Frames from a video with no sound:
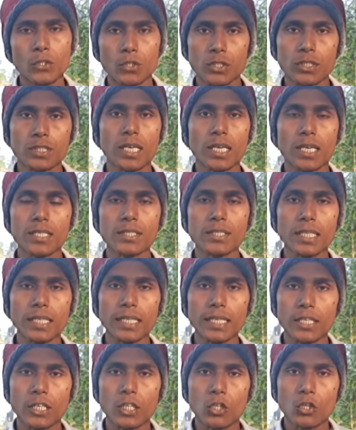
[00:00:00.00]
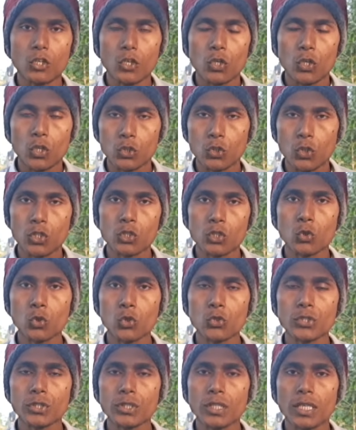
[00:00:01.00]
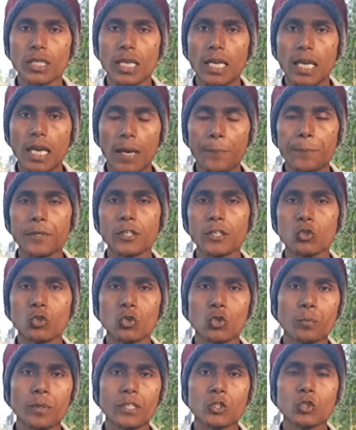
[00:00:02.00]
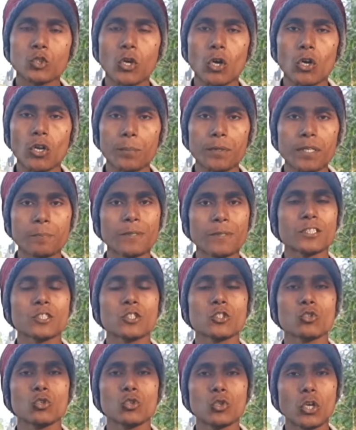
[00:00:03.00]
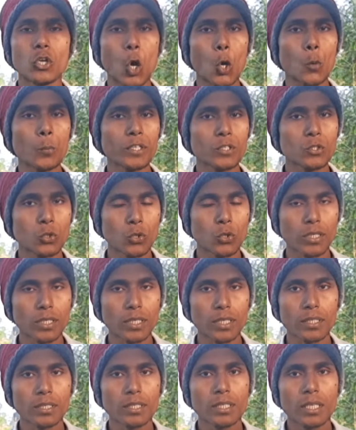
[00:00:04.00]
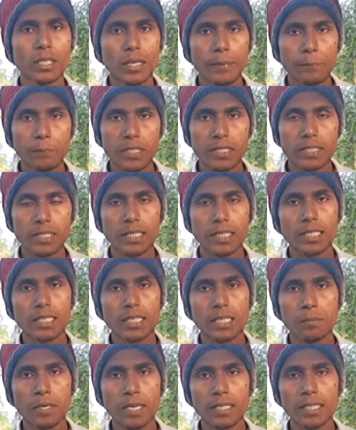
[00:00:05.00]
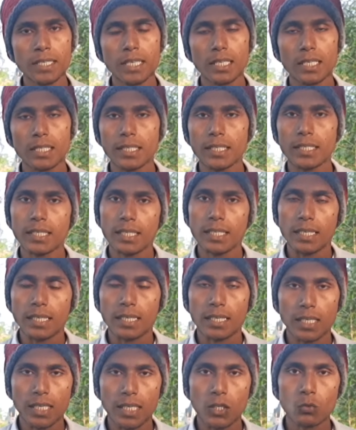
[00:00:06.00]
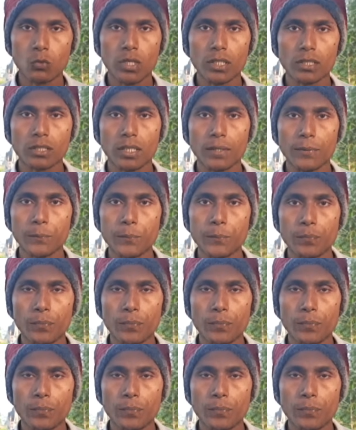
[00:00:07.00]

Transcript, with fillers: जिस कारण से जो अस्तोष अपने दोनों बच्चों और अपनी पत्नी को गांव में छोड़कर वह शहर कमाने के लिए गया हुआ था